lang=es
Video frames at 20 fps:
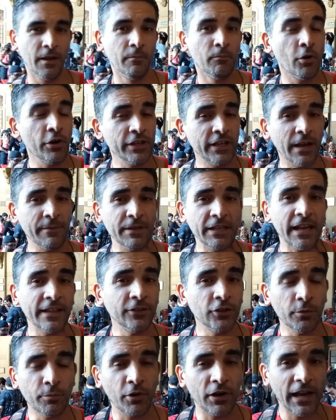Voy
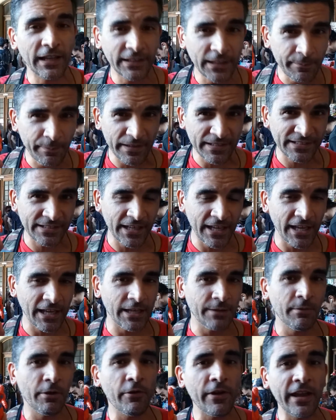caminando por la TPC
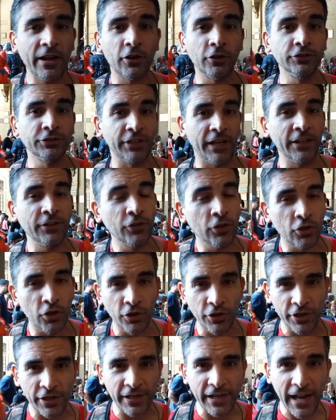y me voy encontrando
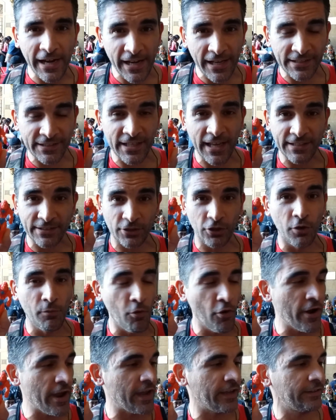con rarezas
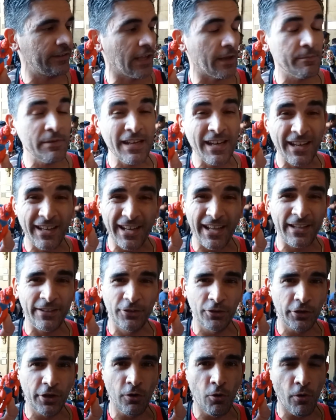como esta. Miren
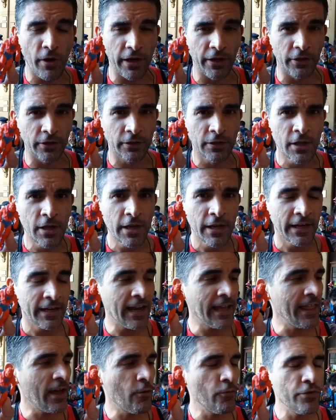esto qué bueno.
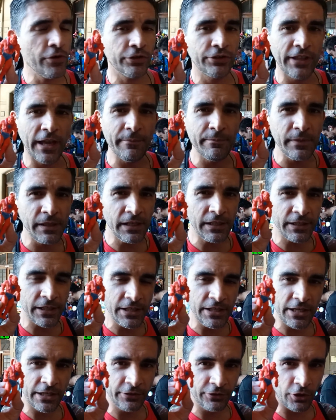Cada uno está a
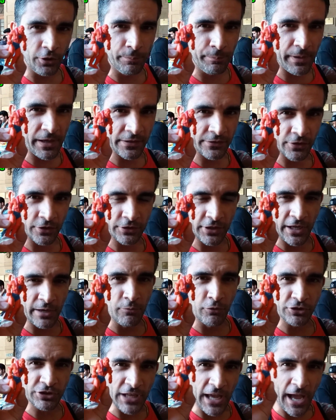1.500 pesos.
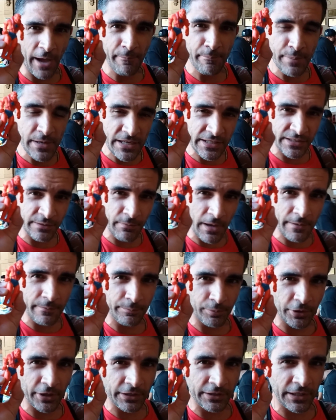Tenemos a Bisman
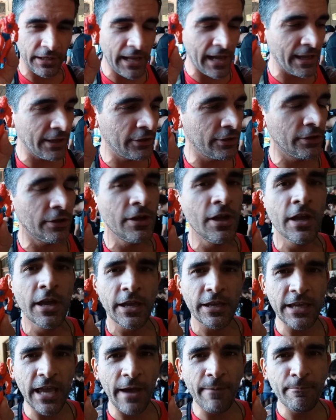por este lado
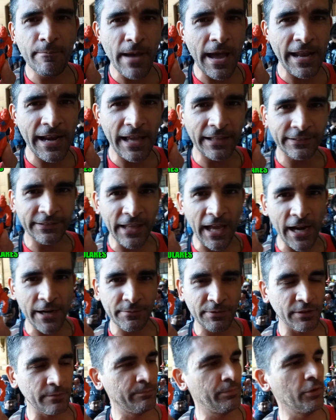y a
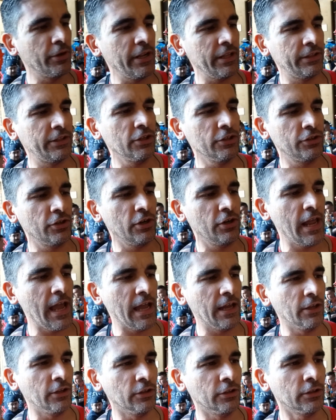Manatans por este otro
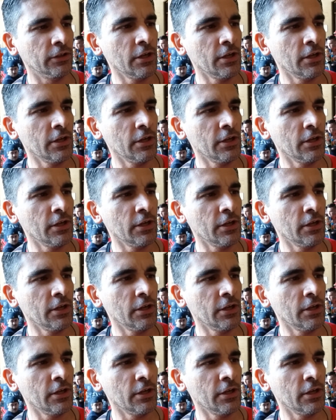lado.